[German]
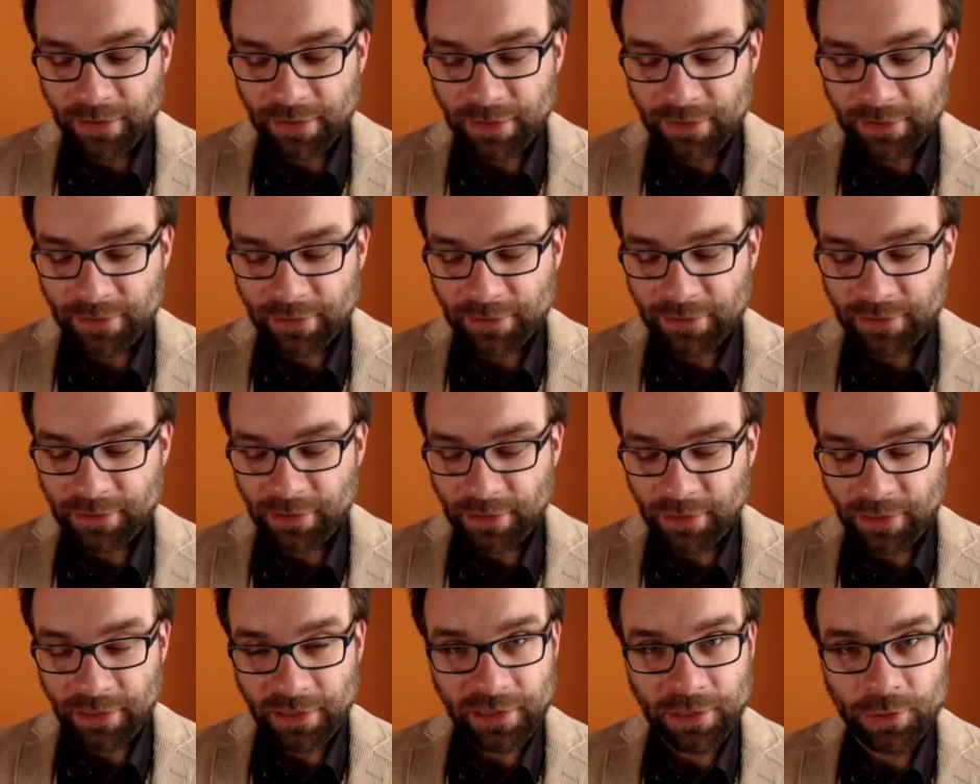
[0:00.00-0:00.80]

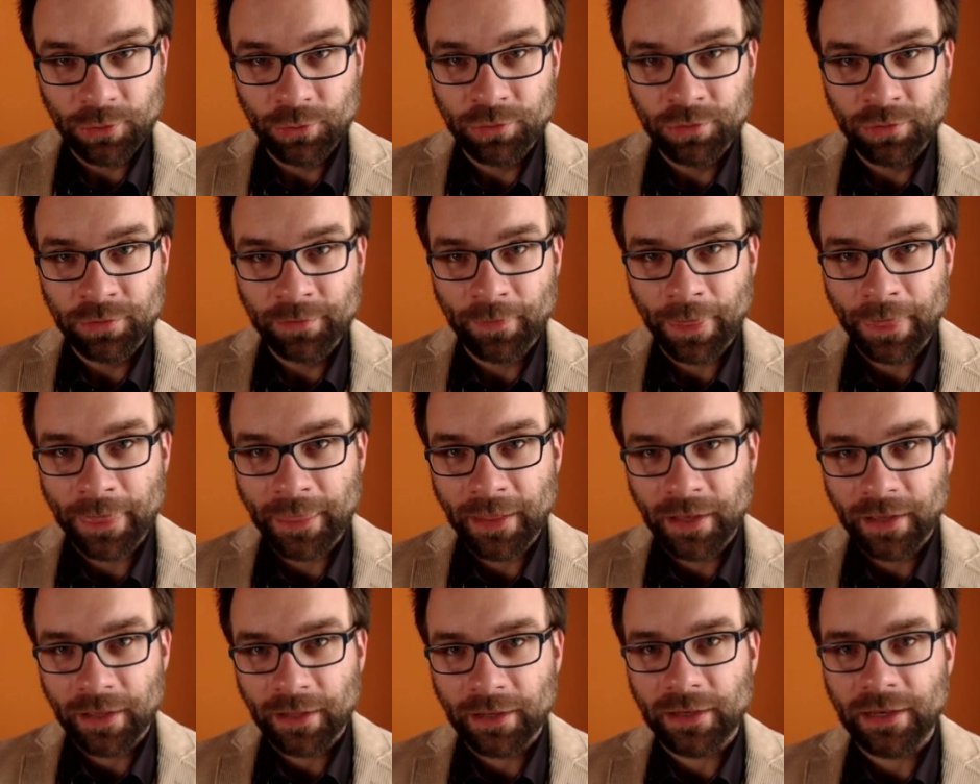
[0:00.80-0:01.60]
Dieses New
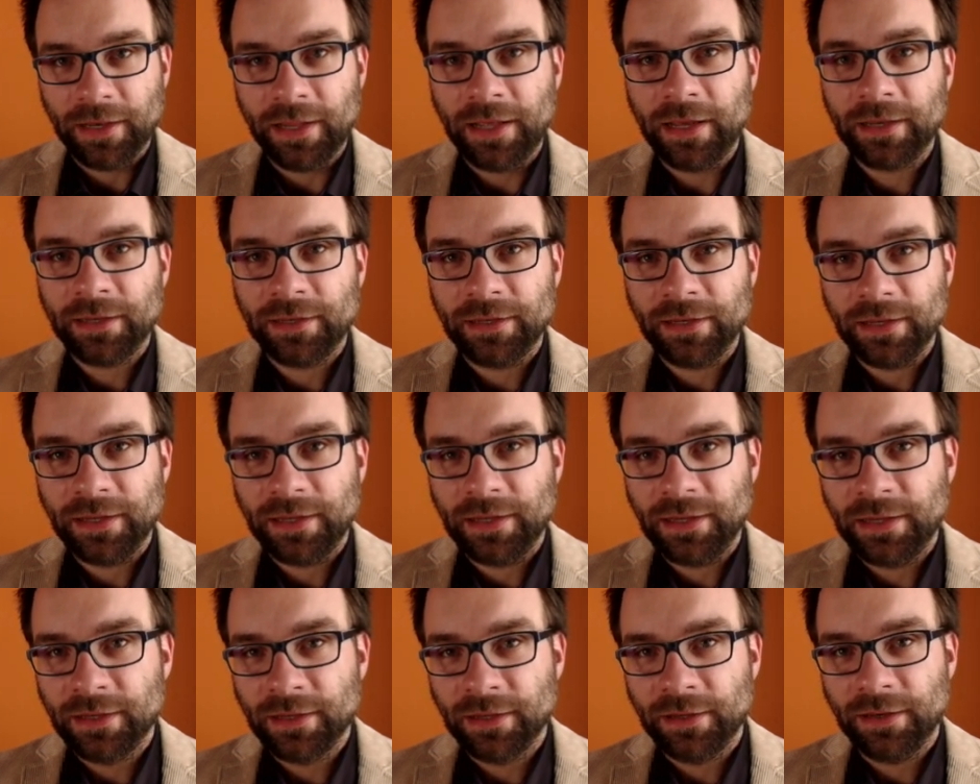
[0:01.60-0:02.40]
legt
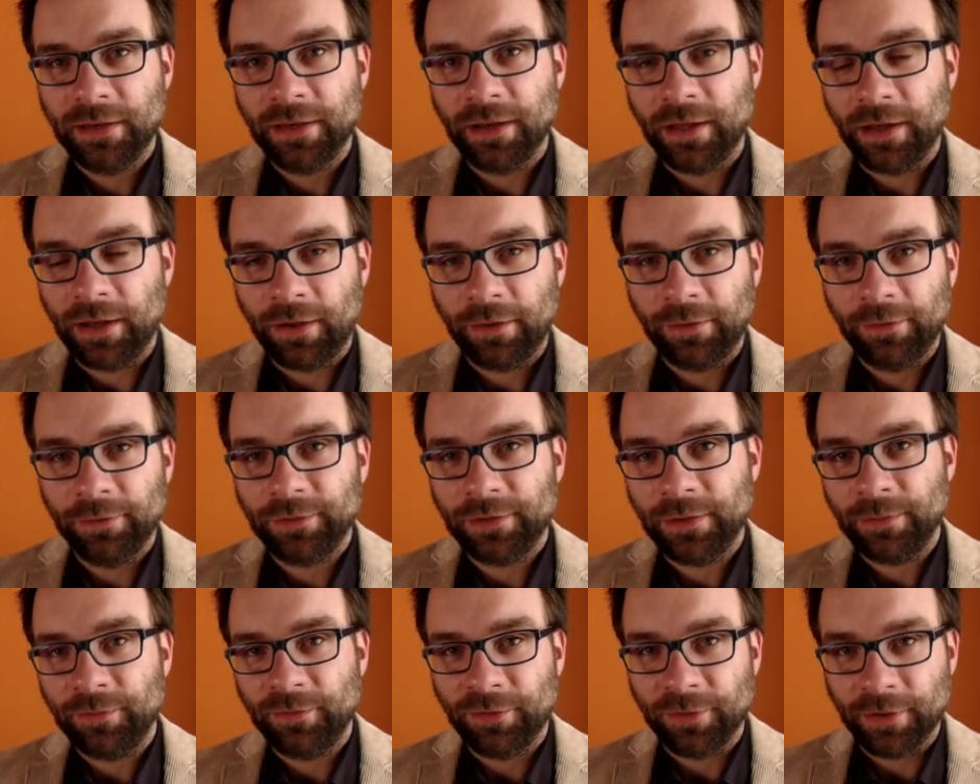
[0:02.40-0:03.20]
Ihnen
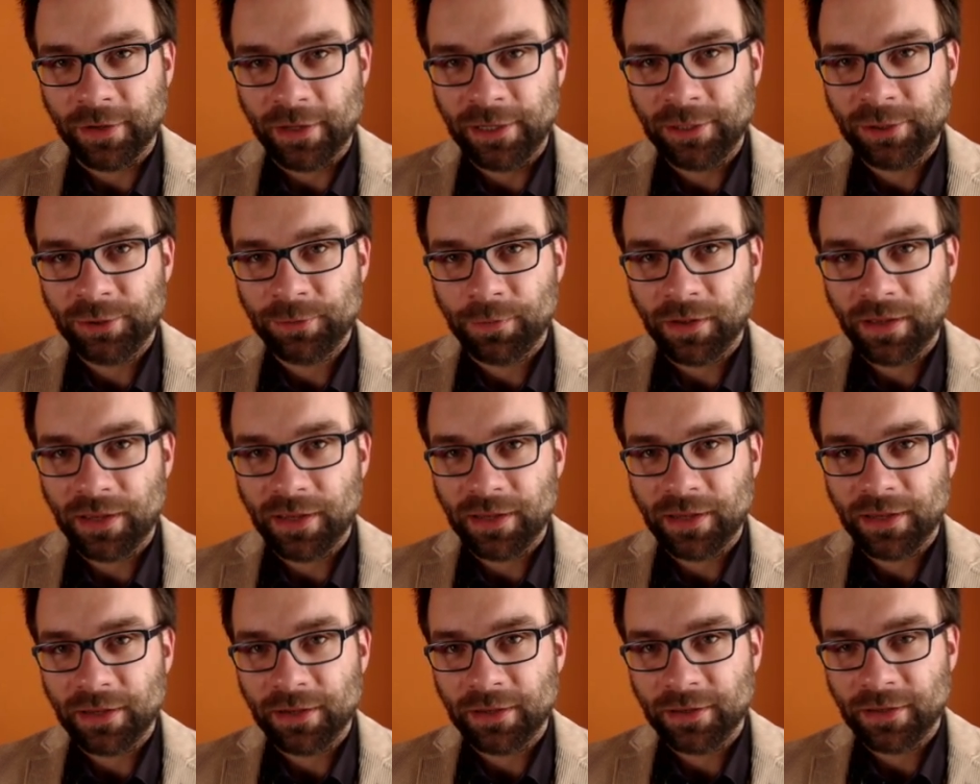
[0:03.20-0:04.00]
auf dem
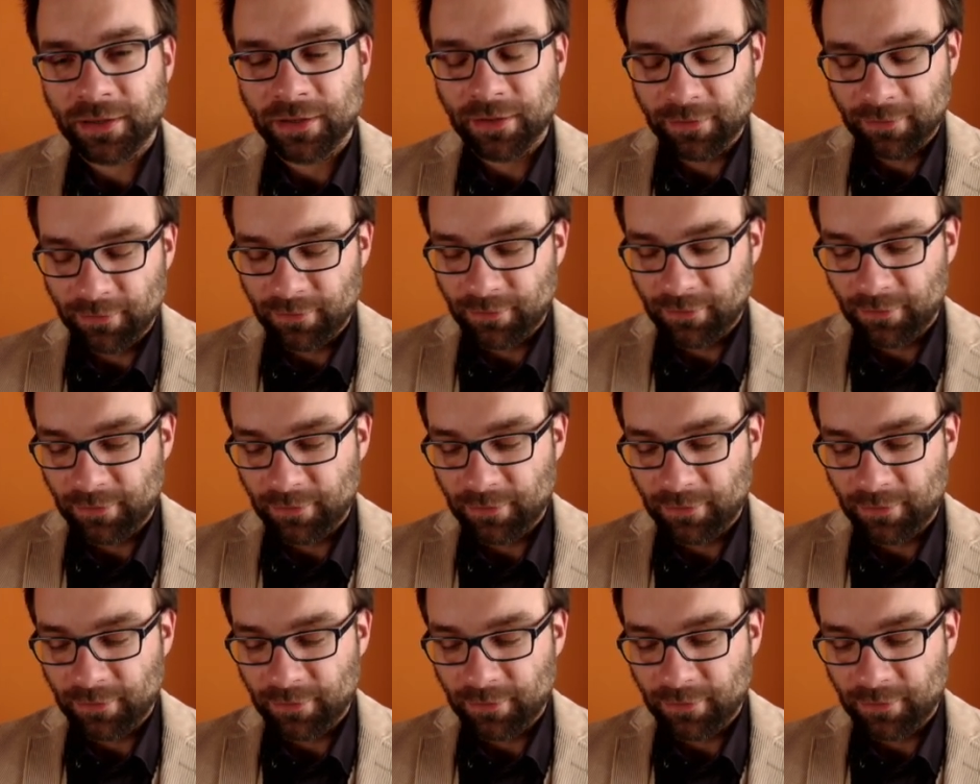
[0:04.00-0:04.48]
Freispeicher